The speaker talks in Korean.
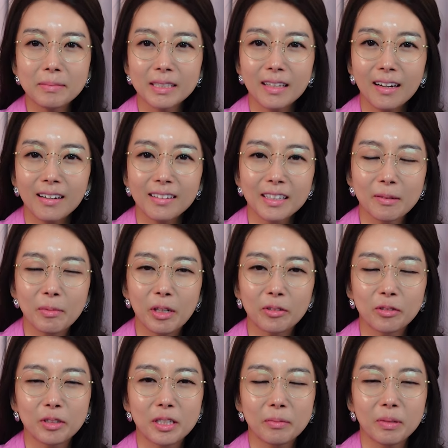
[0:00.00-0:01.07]
반갑습니다.
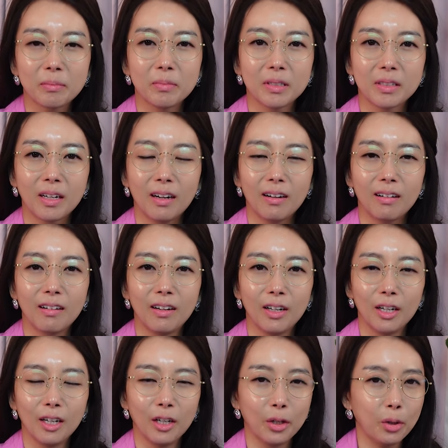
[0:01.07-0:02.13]
김영윤 TV입니다.
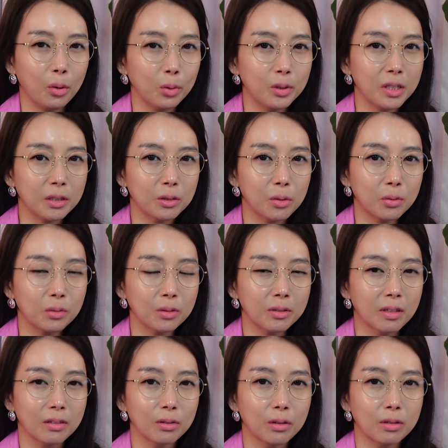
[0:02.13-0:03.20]
효자손
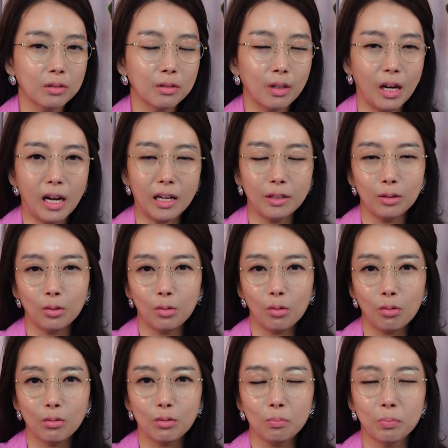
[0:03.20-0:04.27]
같은
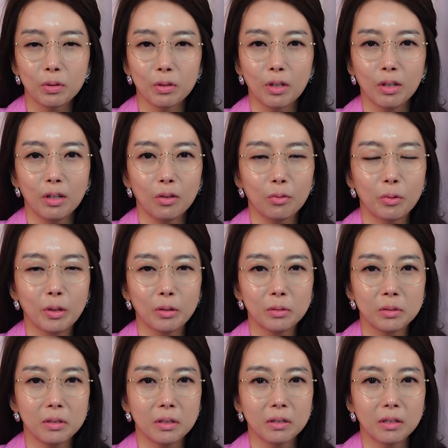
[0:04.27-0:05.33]
한동훈
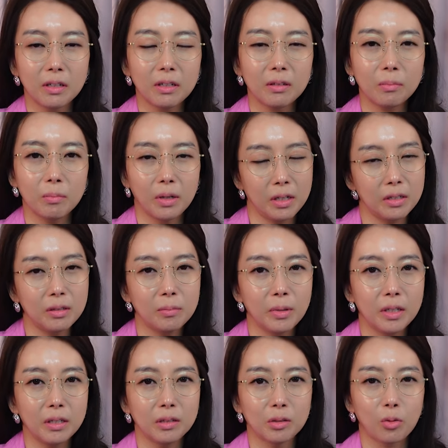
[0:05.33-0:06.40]
비대위원장의
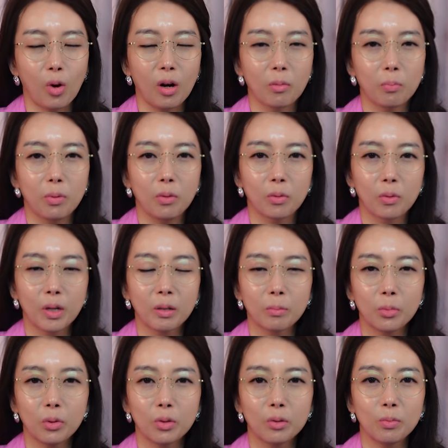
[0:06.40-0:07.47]
매일매일 광폭
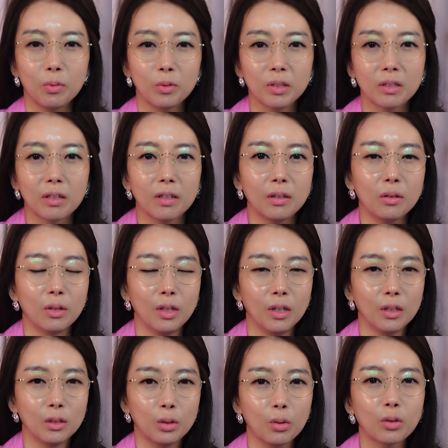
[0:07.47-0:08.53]
행보를 보니까요.
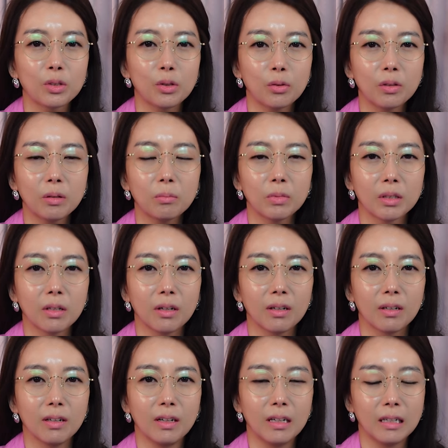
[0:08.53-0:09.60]
속이
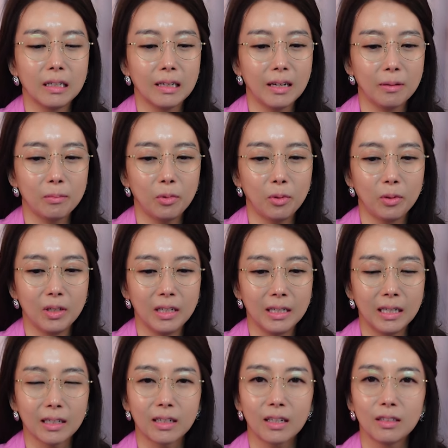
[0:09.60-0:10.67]
시원합니다. 이게 뭐
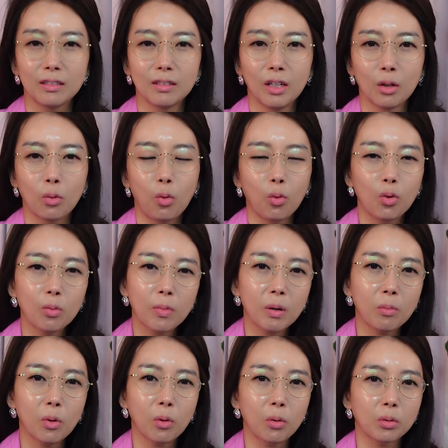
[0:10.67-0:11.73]
약간 고구마
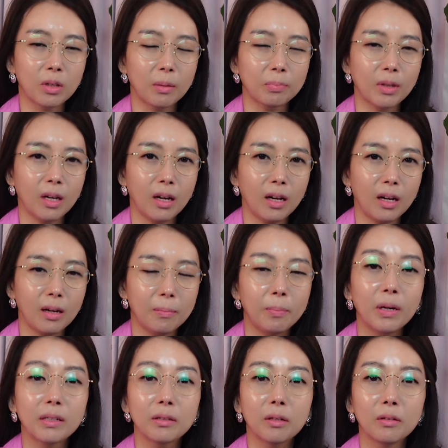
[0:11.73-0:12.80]
먹고
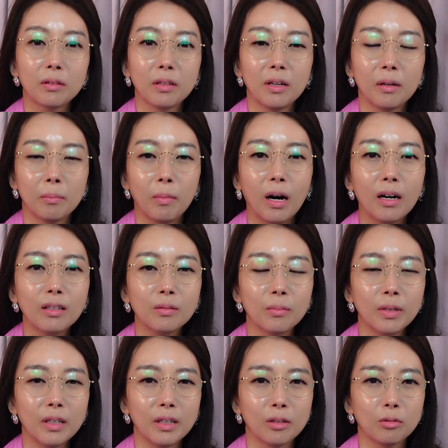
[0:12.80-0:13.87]
답답하던
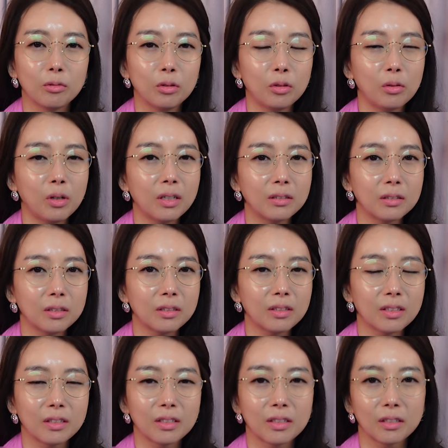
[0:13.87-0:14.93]
마음에 우유 한 잔
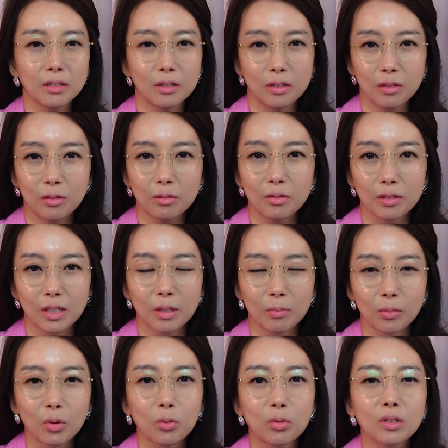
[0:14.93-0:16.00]
들이키는 그런
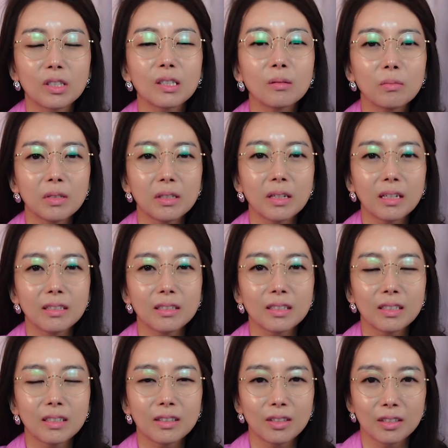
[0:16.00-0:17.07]
느낌, 동치미 한
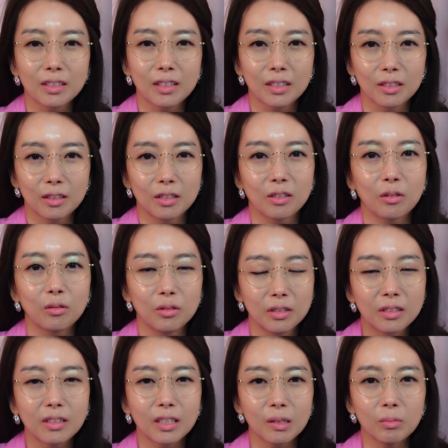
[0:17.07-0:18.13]
잔 들이키는 그런
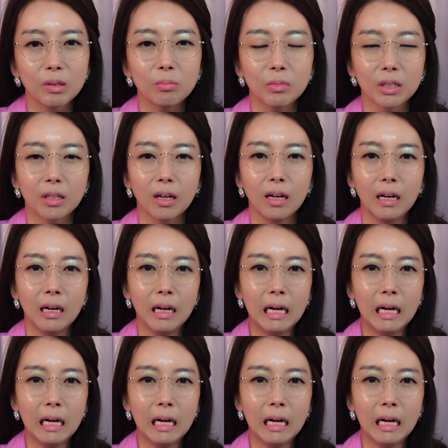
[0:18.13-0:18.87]
느낌입니다.